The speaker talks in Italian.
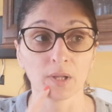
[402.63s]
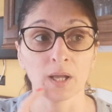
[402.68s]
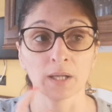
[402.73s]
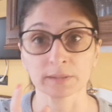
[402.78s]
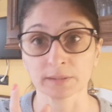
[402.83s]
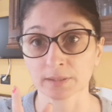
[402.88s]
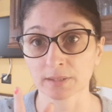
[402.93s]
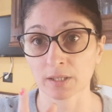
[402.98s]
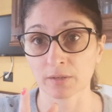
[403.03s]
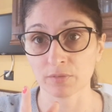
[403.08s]

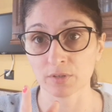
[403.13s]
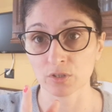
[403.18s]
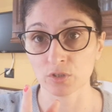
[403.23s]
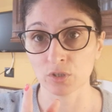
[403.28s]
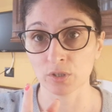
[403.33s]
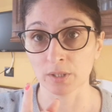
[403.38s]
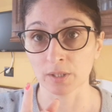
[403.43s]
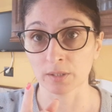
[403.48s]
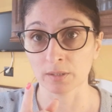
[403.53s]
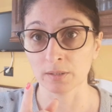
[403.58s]

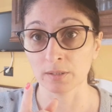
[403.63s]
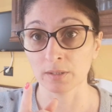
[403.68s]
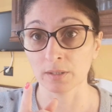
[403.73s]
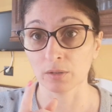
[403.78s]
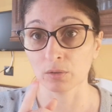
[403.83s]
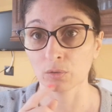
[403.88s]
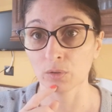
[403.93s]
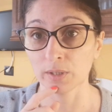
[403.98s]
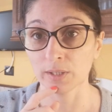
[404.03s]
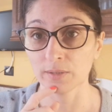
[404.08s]
extravergine
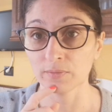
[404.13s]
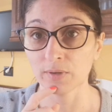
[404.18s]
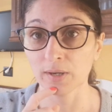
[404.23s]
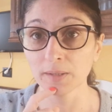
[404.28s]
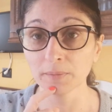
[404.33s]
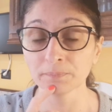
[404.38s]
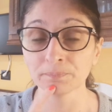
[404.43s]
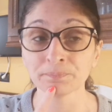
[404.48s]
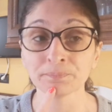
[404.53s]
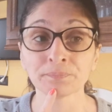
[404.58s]
di
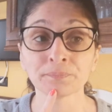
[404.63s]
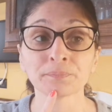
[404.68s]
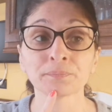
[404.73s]
oliva